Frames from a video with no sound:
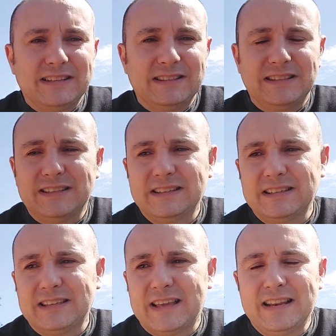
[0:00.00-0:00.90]

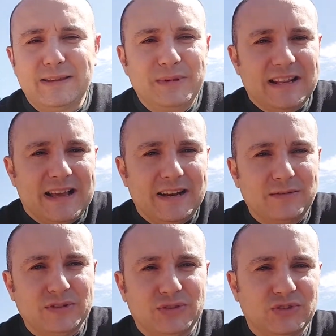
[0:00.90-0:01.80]
di eliminare
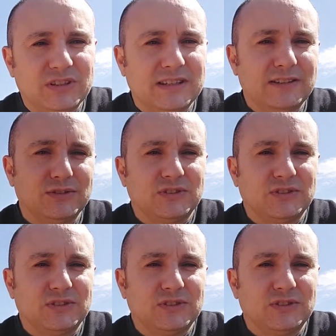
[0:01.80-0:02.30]
questo secreto,